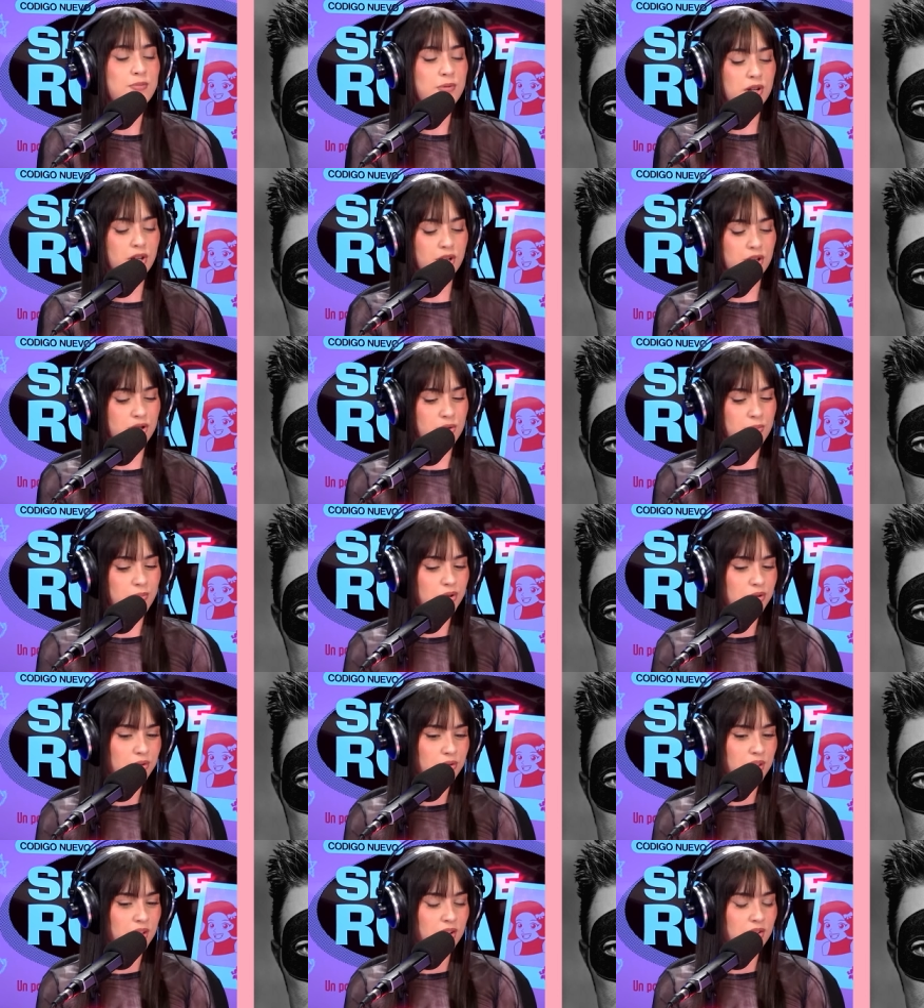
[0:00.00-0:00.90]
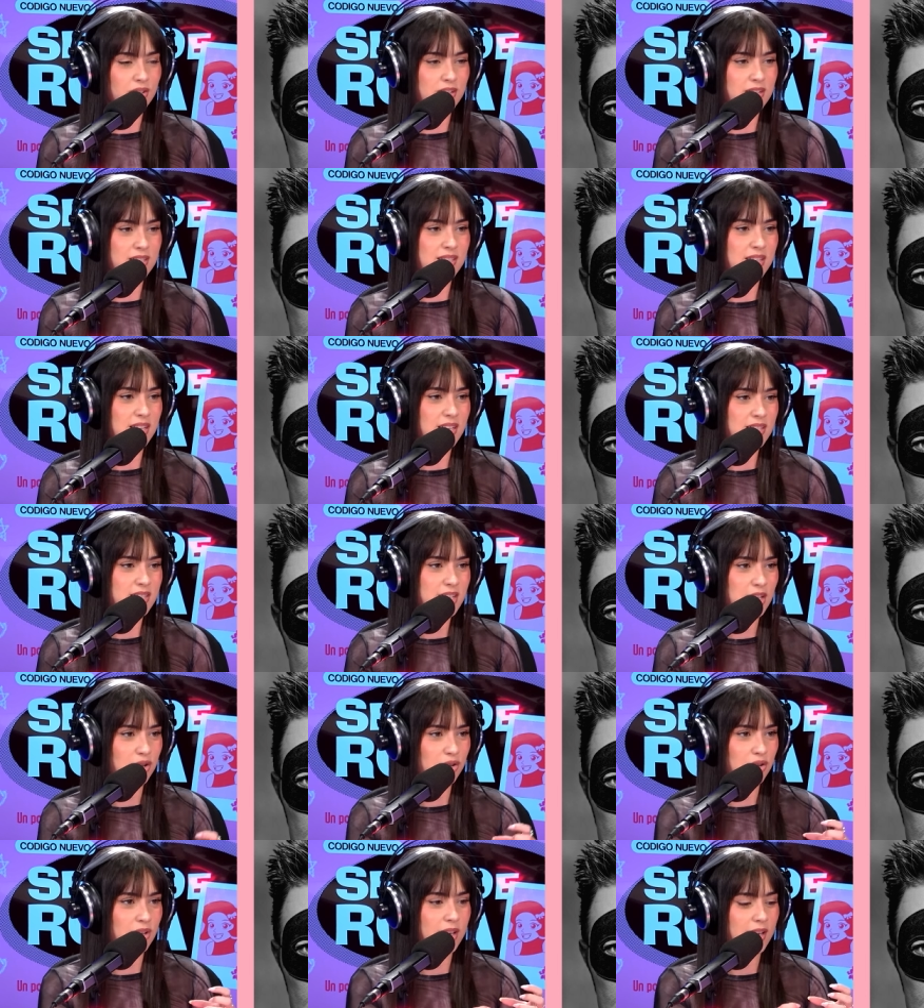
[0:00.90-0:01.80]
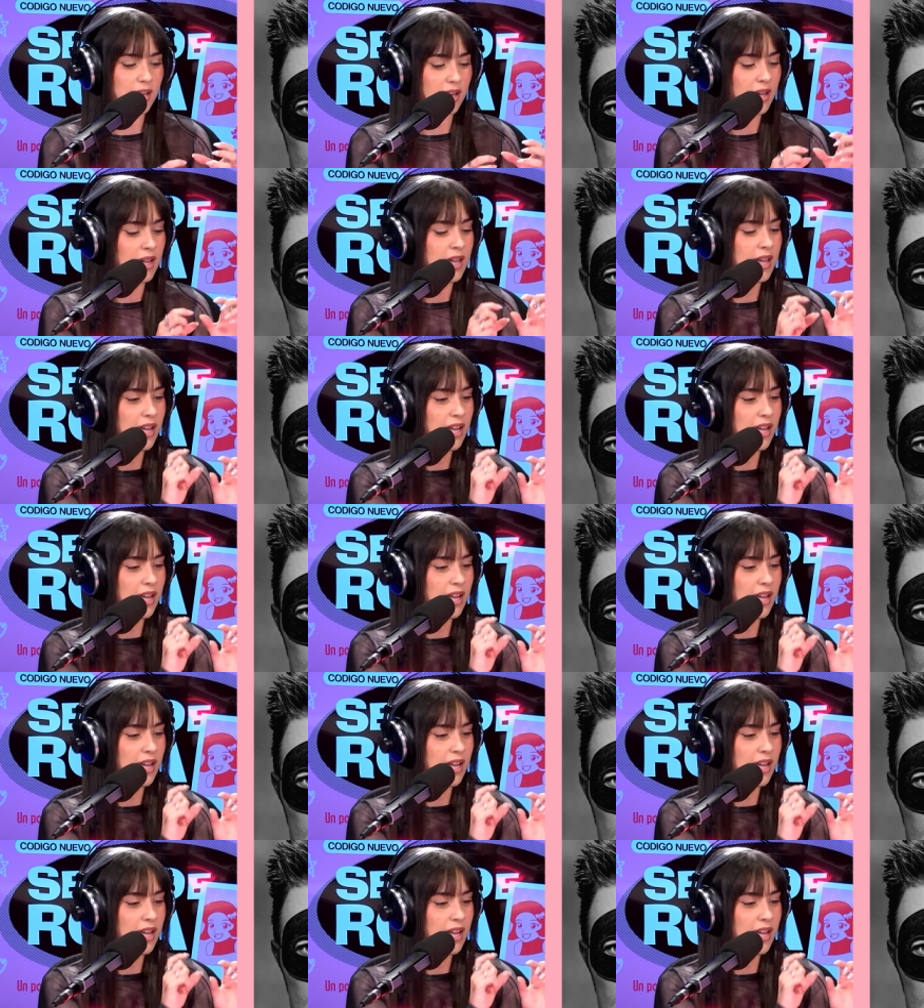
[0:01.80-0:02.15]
porque no se producieron en serie, sino que